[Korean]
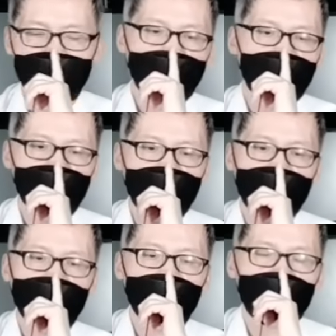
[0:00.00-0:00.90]
근데 만약에
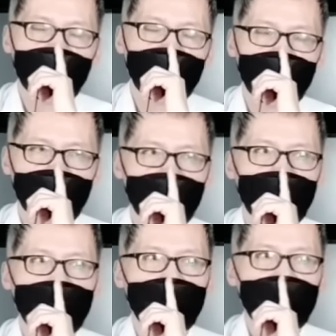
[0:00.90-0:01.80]
1인당 700억이면 그건